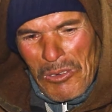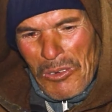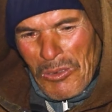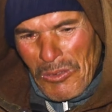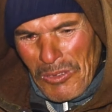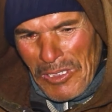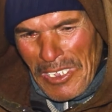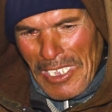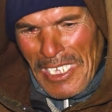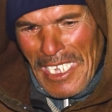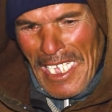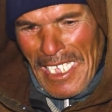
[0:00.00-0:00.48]

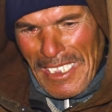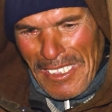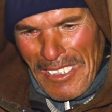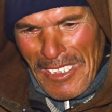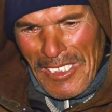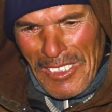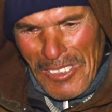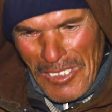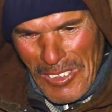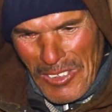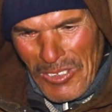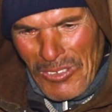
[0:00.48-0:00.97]
نرقد انا حتى
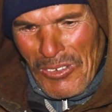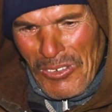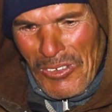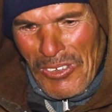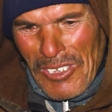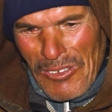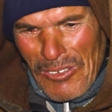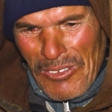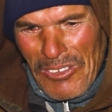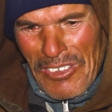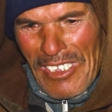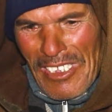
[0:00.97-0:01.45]
ندي
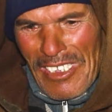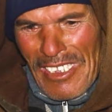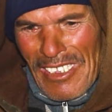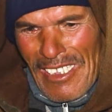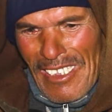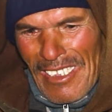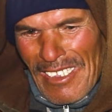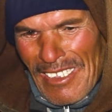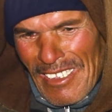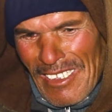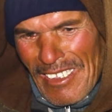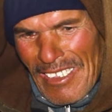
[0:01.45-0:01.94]
السكنه وصايي
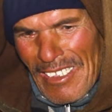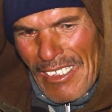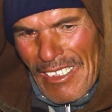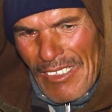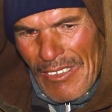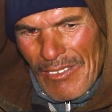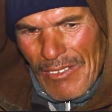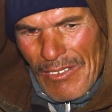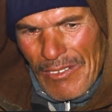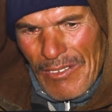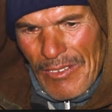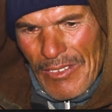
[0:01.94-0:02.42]

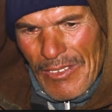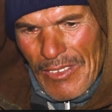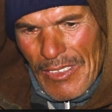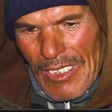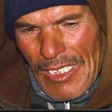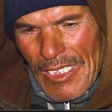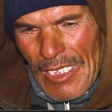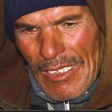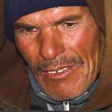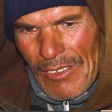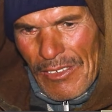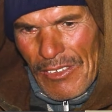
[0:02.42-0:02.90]

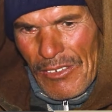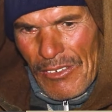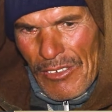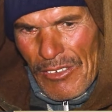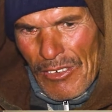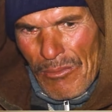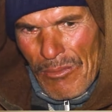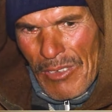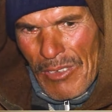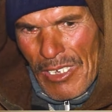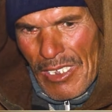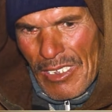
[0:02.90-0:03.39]
حيكون نروح
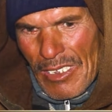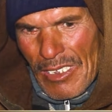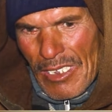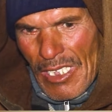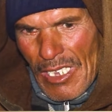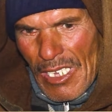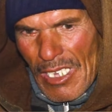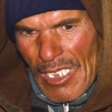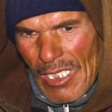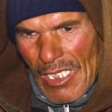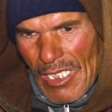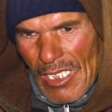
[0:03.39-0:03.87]
للمركز
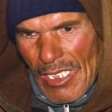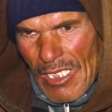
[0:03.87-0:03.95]
هذا